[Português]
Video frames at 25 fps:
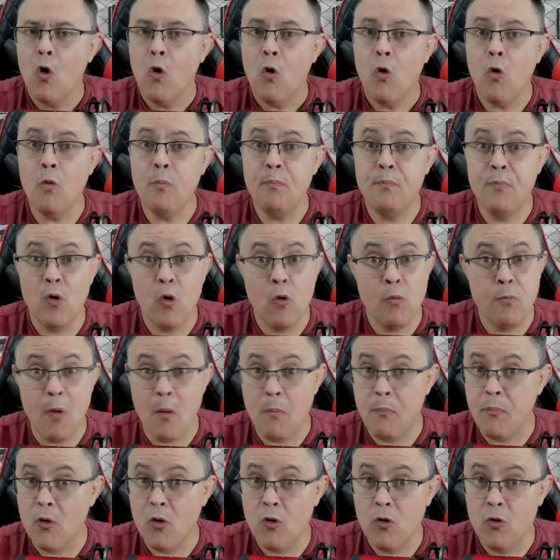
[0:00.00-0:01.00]
O, o,
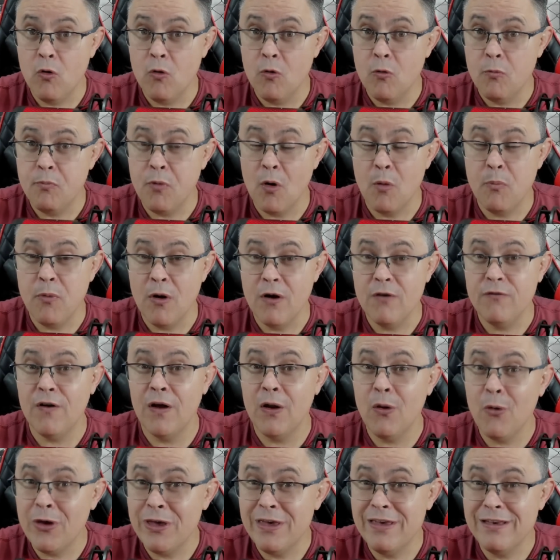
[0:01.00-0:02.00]
Popó, o Popó
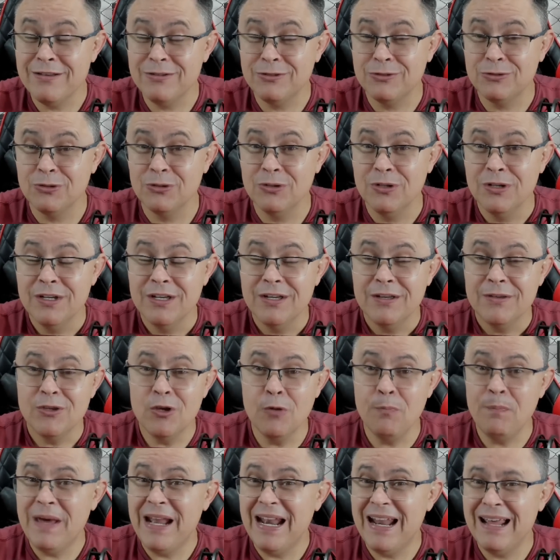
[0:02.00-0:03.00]
falou isso e
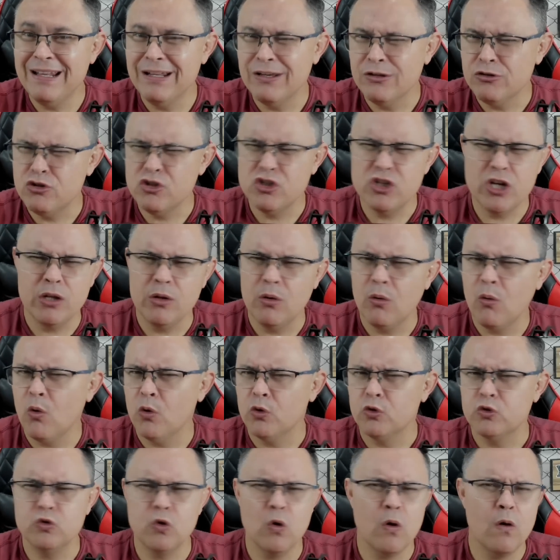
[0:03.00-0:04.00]
o Pelé Landi já não
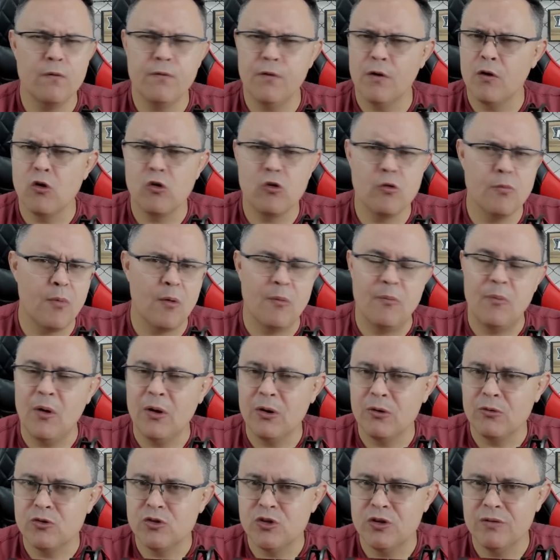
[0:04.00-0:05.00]
gostou, falou que o Popó
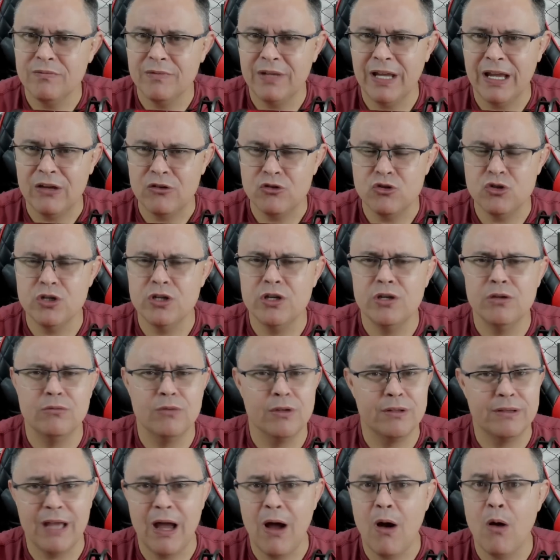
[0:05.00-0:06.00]
não tinha entendido
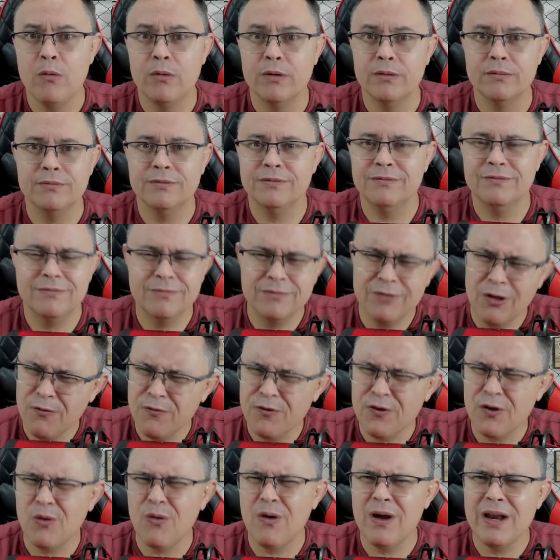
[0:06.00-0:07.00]
e tal. Então
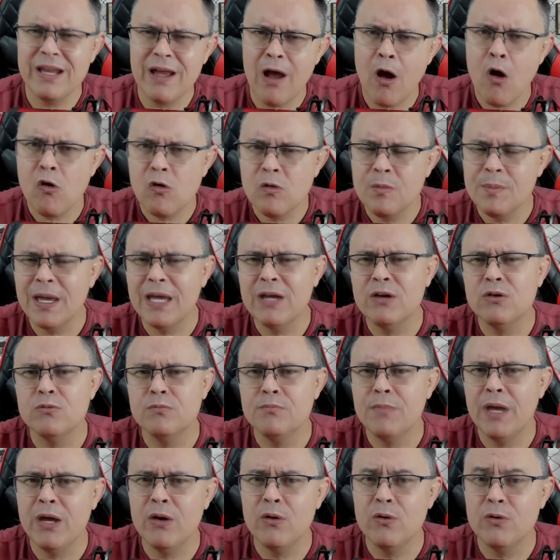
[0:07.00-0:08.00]
ficou ali algo meio,
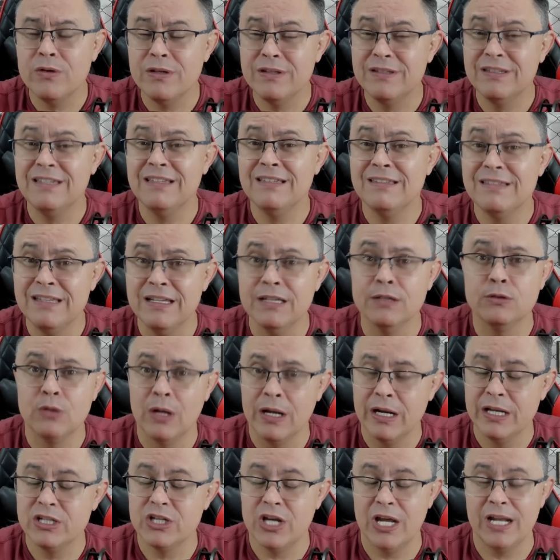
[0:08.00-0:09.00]
meio esquisito
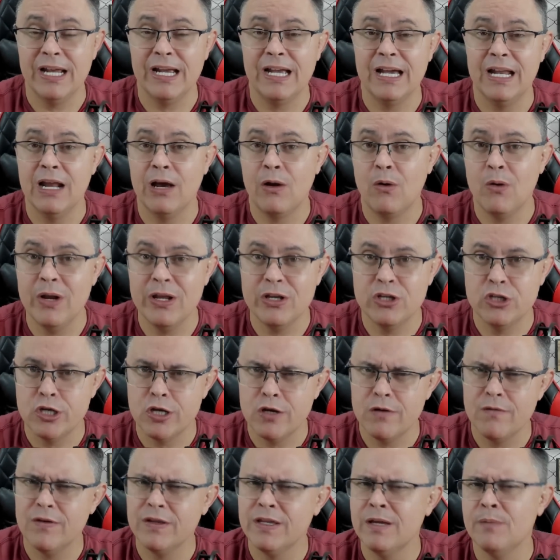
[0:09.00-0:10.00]
ali já naquela
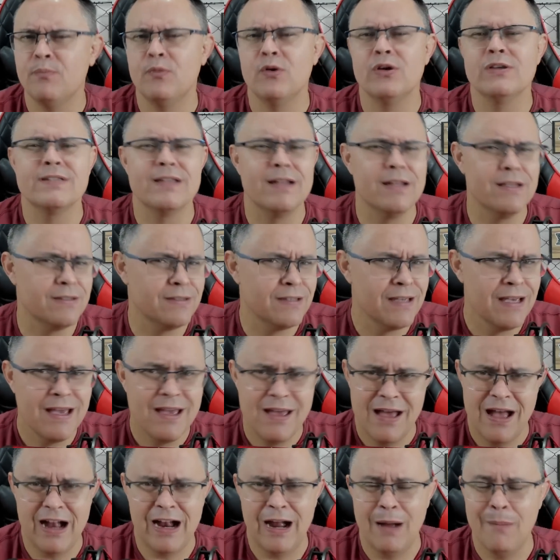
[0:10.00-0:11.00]
coletiva. Depois eles
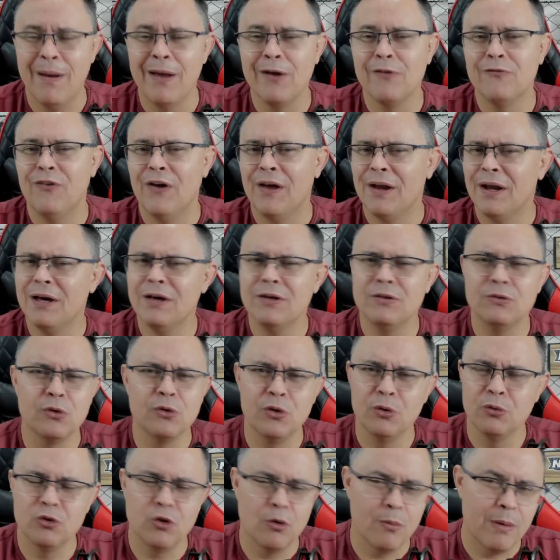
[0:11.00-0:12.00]
acabaram falando
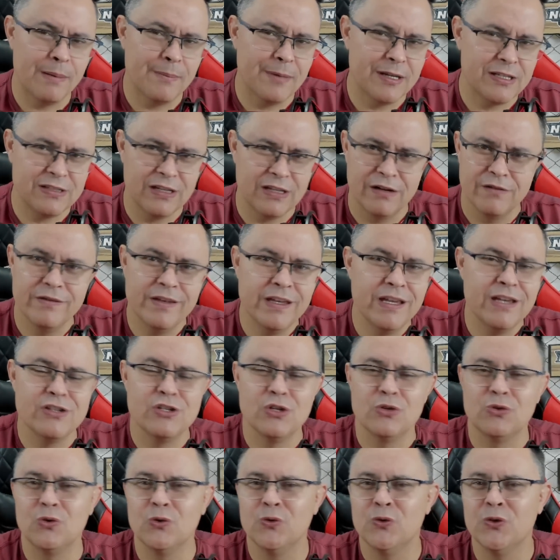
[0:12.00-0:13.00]
que iam tomar uma cerveja
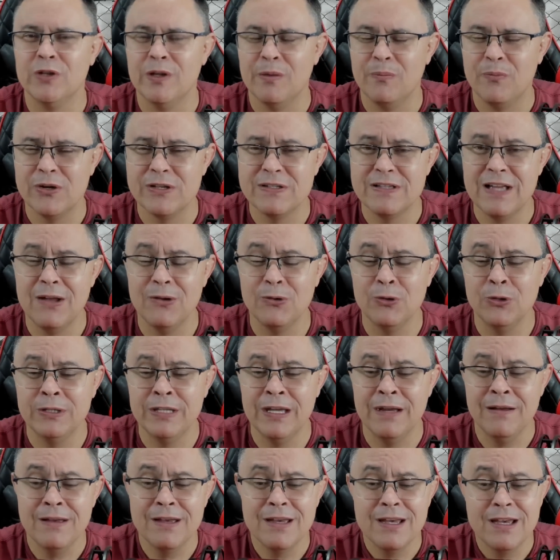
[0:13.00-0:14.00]
e tudo depois da
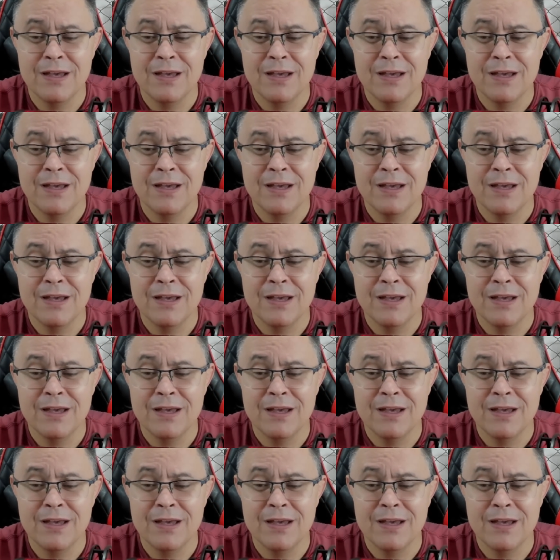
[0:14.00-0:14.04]
luta.